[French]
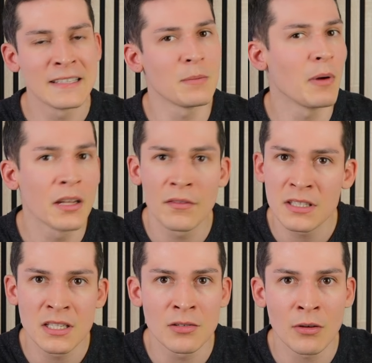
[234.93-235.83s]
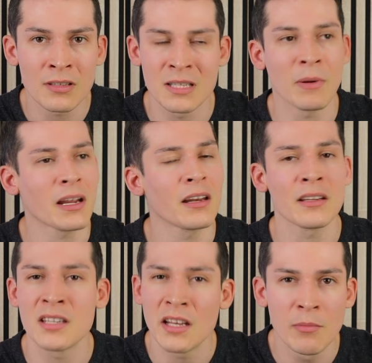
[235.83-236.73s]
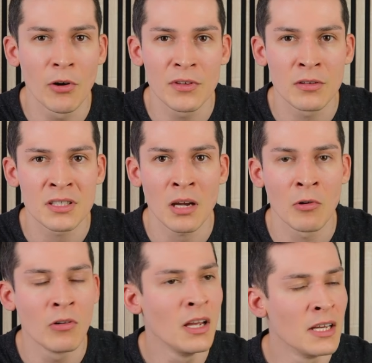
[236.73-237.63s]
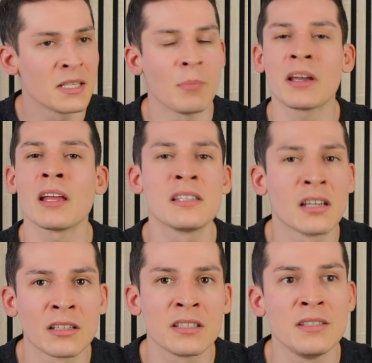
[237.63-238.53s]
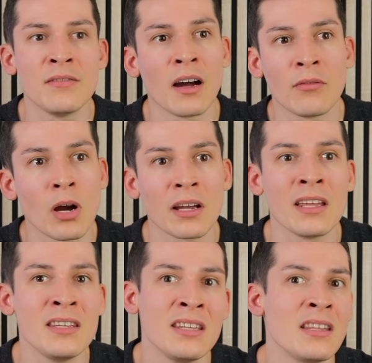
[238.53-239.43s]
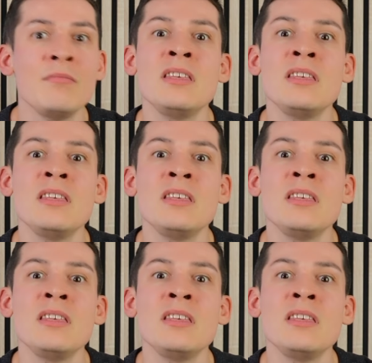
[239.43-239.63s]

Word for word: c'est pas un investisseur, c'est pas quelqu'un qui est libre financièrement, c'est pas quelqu'un qui va avoir gagné des